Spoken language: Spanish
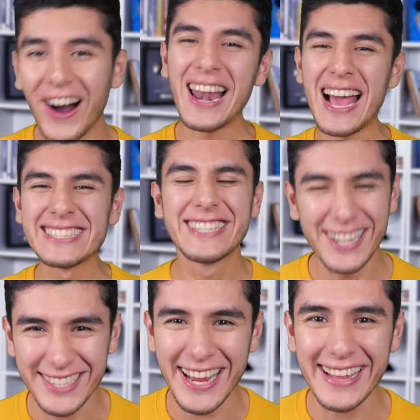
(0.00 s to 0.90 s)
Hola,
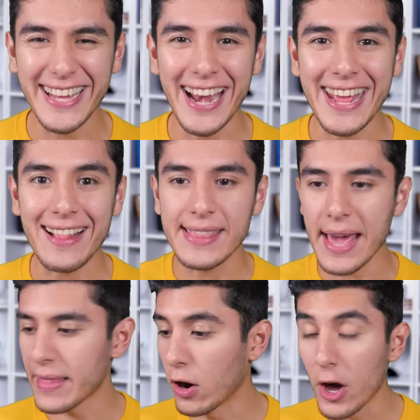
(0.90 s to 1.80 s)
yo soy Edgar y el
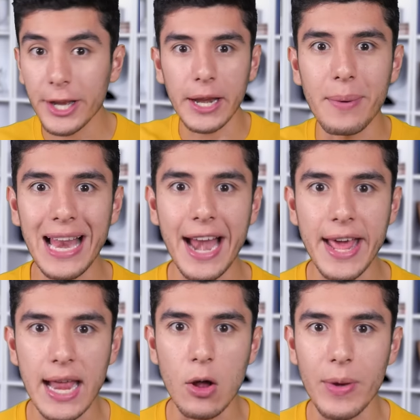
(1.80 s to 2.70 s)
día de hoy
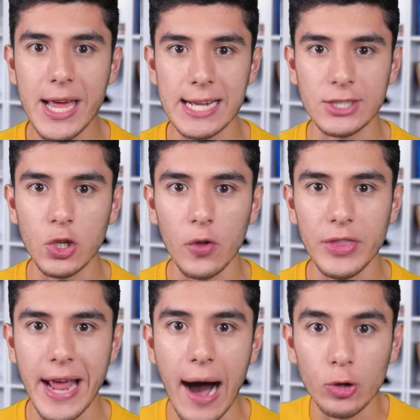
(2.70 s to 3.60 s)
revelaré la
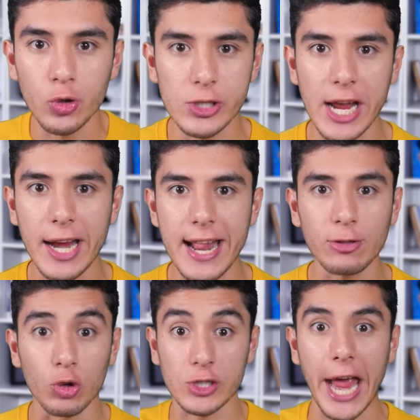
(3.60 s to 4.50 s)
ubicación de autos
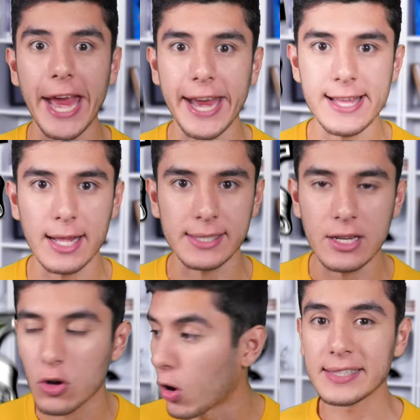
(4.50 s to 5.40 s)
secretos en GTA
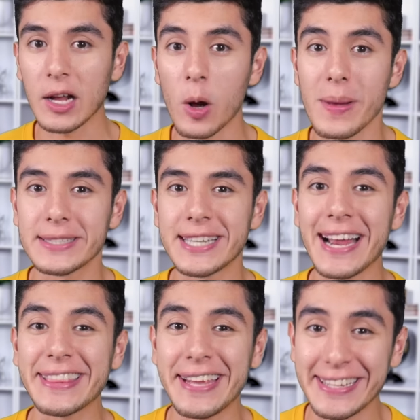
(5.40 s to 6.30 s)
V Antes de
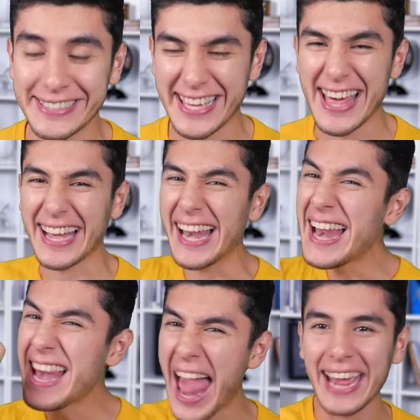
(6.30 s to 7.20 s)
comenzar tienes que darle
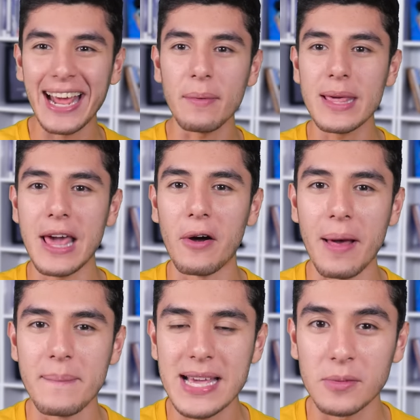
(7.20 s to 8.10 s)
like al video
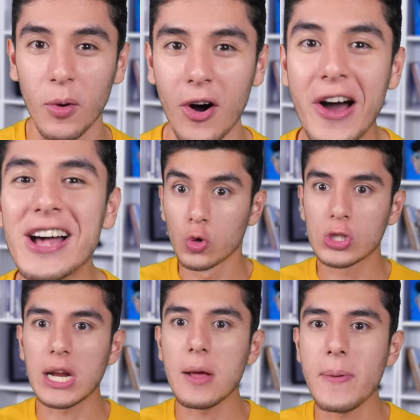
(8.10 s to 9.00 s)
ahora mismo,
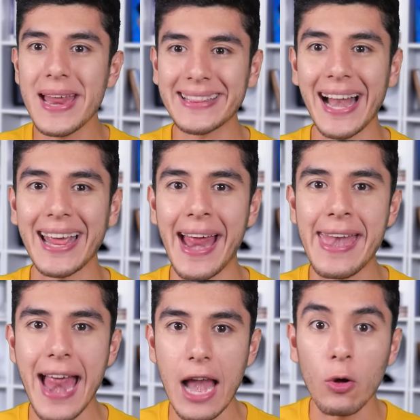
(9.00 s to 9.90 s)
suscribirte al
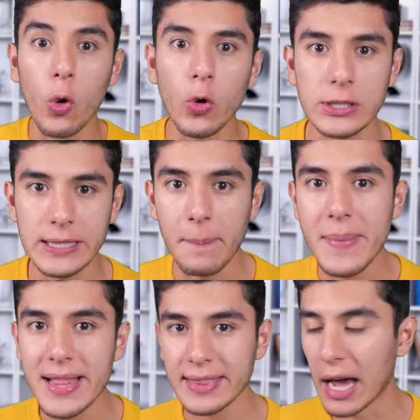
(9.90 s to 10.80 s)
canal
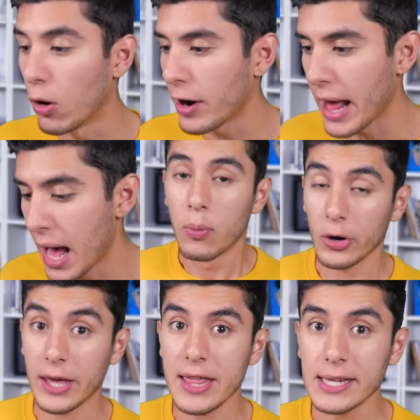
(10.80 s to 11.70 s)
justamente ahora
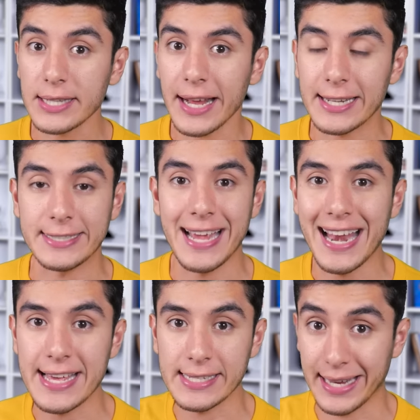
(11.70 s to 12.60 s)
Porque dicen que si ya
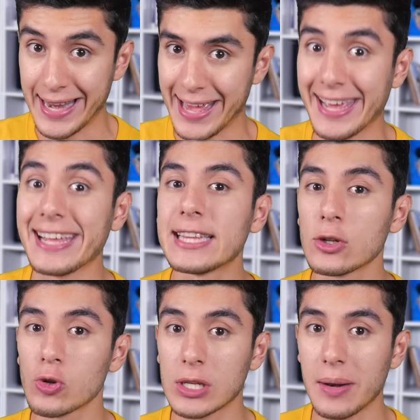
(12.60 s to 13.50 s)
le diste like y te
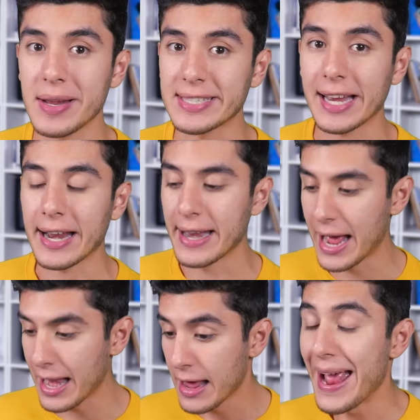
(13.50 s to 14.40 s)
suscribiste al
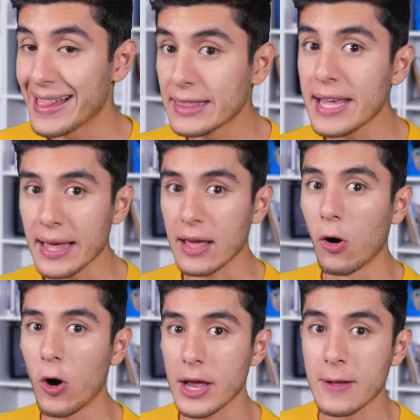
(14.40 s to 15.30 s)
canal, el día de
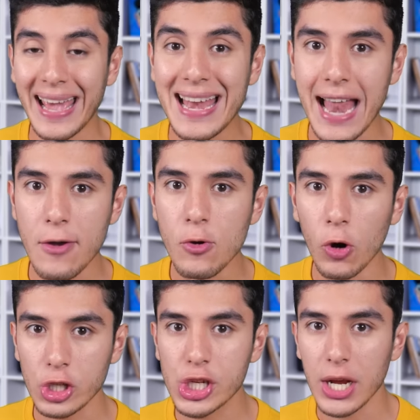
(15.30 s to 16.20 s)
hoy, en la
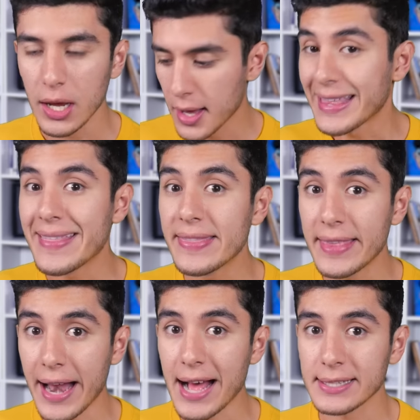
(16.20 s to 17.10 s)
noche,
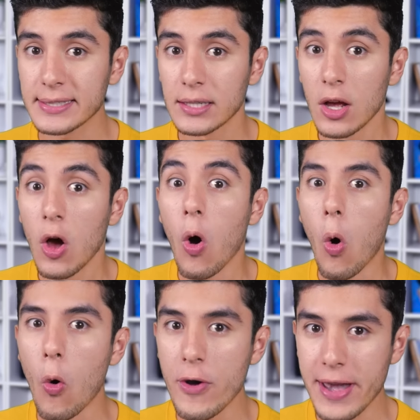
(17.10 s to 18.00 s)
tendrás
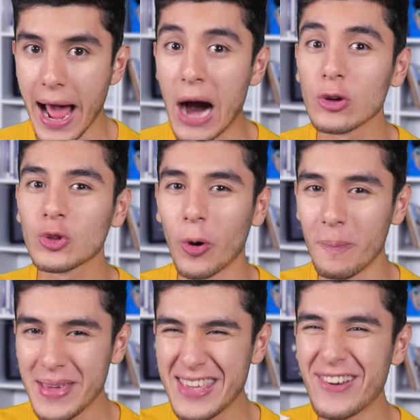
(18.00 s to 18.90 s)
un auto
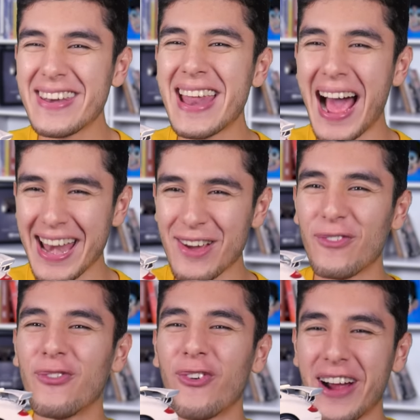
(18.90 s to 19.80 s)
millonario
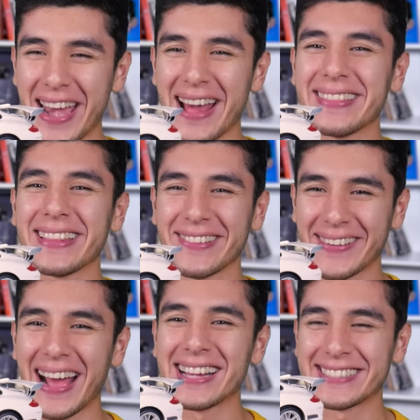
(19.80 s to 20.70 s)
fuera de tu
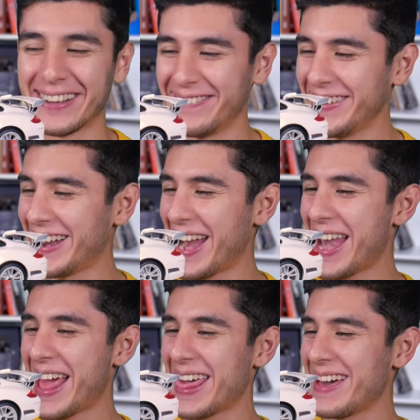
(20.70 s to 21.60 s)
casa
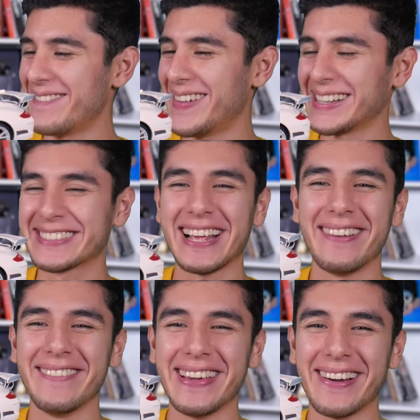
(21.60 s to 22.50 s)
Miren nada más el
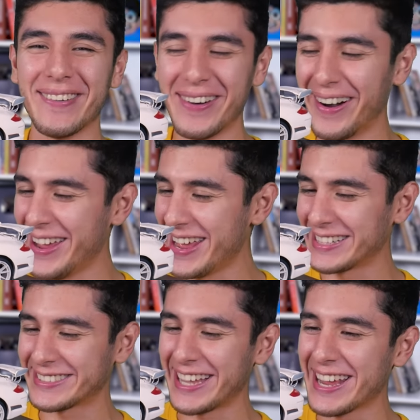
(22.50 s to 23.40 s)
mío, uy,
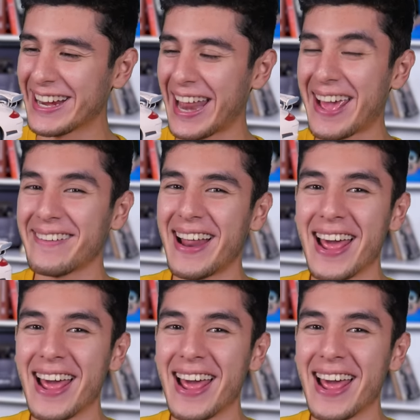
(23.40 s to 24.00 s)
está increíble